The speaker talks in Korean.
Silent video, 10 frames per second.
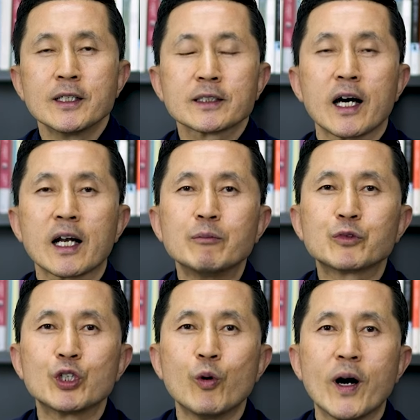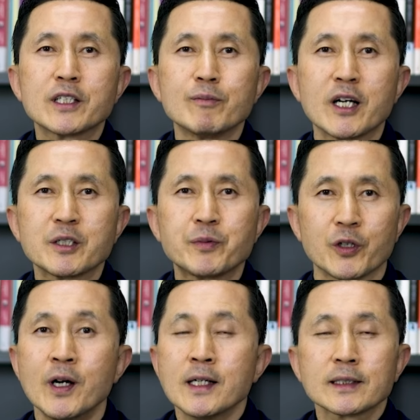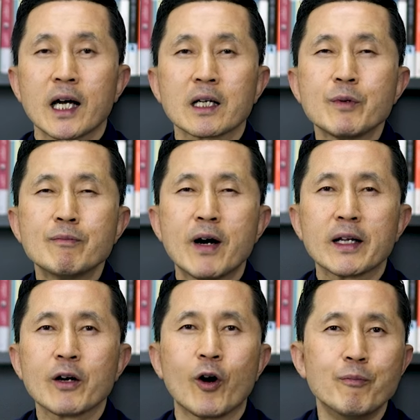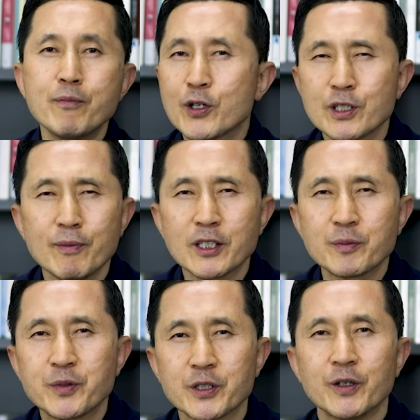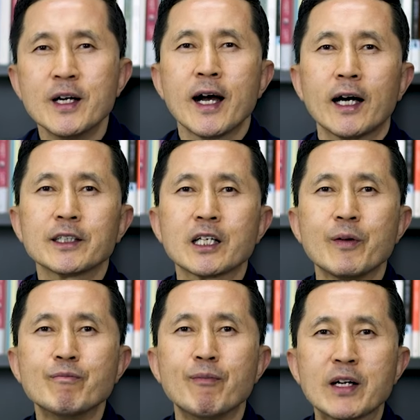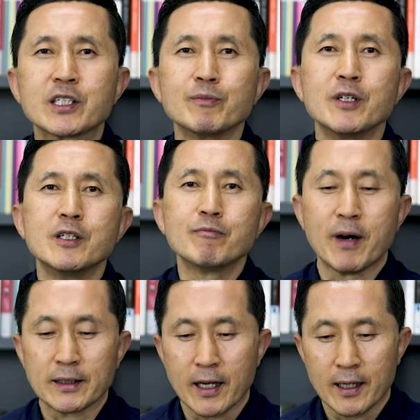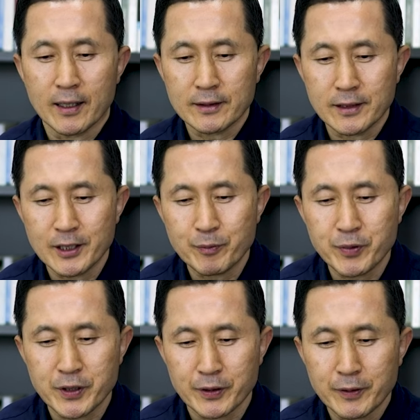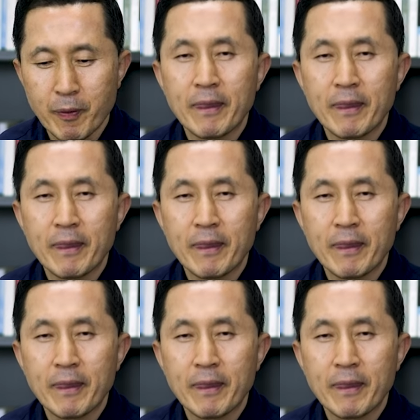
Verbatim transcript: 사람 두려워하지 마십시오. 사람의 말에 겁먹지 마십시오. 하나님의 말씀을 받아들이십시오.